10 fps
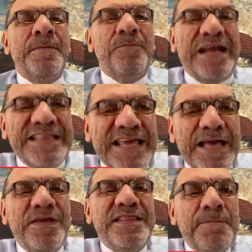
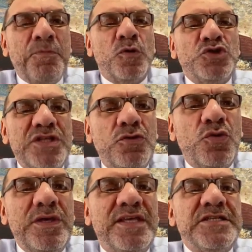prácticamente
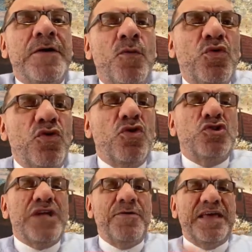prostituidas, uno no
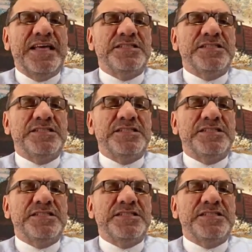sabe qué